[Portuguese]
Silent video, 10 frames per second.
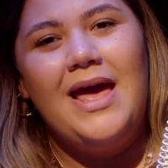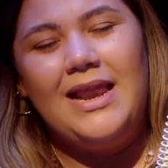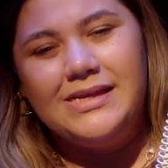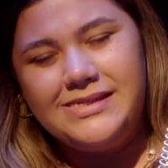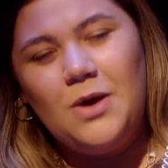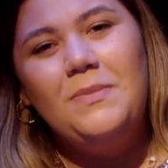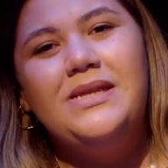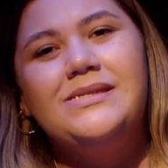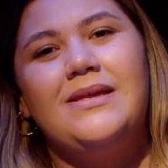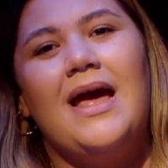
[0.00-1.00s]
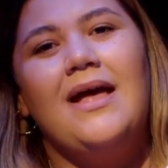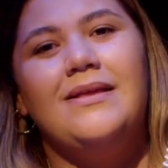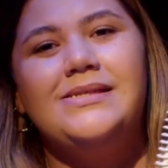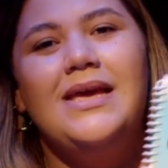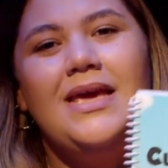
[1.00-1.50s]
elas são
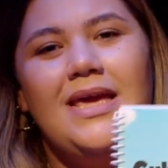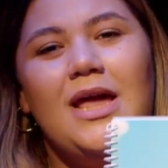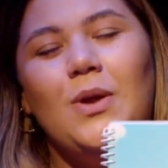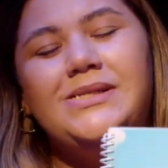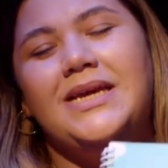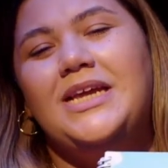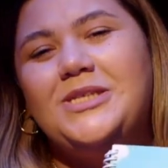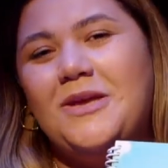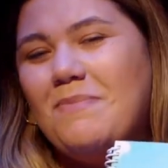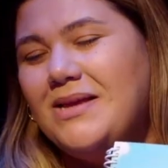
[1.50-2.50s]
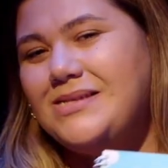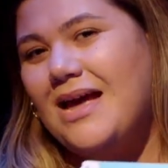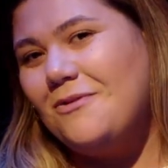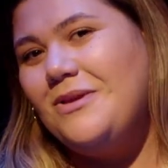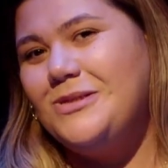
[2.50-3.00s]
ministradas e a nossa igreja tem
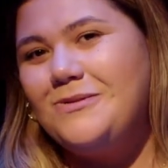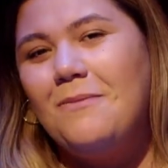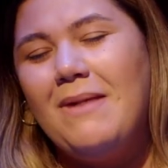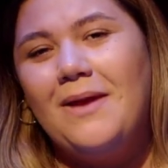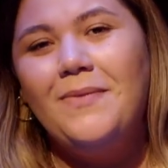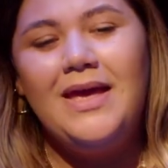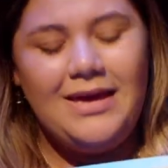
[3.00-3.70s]
pensado nisso também.